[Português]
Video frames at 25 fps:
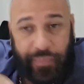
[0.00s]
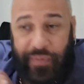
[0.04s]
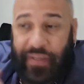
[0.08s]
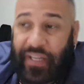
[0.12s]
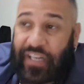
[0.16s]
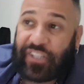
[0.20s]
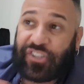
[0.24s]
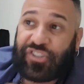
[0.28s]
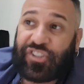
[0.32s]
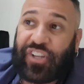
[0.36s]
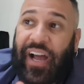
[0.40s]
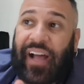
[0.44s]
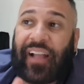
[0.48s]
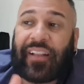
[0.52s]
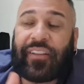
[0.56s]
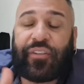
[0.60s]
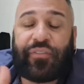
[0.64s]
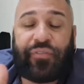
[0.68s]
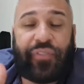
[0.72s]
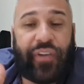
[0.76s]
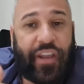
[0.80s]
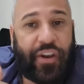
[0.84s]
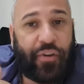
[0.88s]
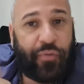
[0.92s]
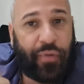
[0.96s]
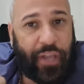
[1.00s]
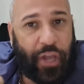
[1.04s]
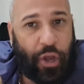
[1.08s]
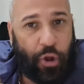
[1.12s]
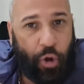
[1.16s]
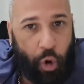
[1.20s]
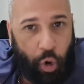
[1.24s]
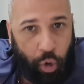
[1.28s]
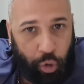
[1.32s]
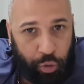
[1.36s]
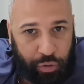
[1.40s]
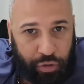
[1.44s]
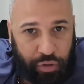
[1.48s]
porque eles já tiveram
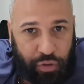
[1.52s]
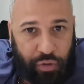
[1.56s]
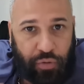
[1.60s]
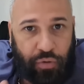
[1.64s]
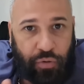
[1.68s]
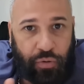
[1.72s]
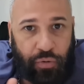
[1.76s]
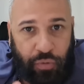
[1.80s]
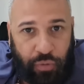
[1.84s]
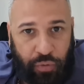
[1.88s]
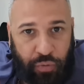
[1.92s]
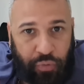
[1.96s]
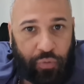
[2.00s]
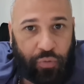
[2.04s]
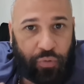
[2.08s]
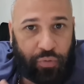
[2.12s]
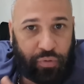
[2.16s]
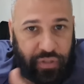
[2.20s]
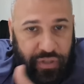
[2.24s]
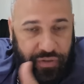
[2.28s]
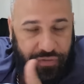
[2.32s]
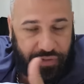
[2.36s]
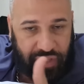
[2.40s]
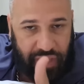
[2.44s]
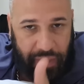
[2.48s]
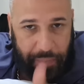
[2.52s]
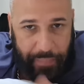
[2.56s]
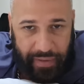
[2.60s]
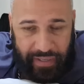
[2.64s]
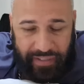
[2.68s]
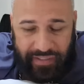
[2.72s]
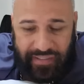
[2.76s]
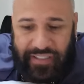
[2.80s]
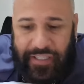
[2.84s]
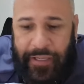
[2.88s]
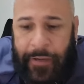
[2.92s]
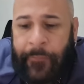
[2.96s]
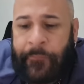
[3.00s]
encontro com o Diva
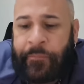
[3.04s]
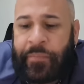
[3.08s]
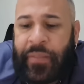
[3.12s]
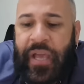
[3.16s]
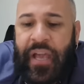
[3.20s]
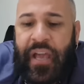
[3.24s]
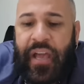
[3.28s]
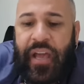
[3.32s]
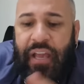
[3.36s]
Depressão,